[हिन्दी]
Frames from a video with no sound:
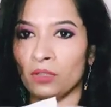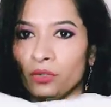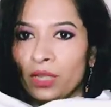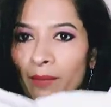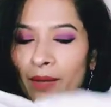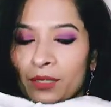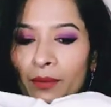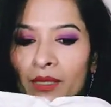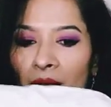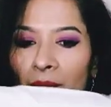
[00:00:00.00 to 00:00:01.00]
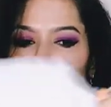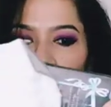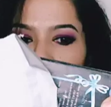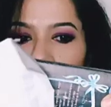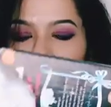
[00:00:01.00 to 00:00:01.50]
तो ये मैं आप सबके सामने
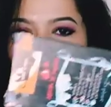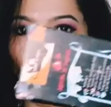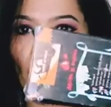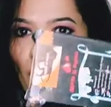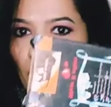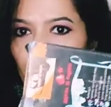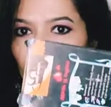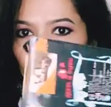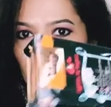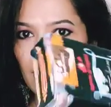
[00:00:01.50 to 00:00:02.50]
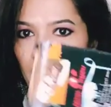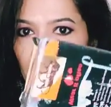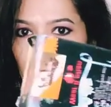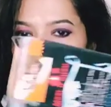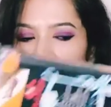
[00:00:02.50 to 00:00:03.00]
शो खोल रही हूँ और कुछ इस
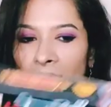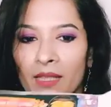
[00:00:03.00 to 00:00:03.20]
तरह से आया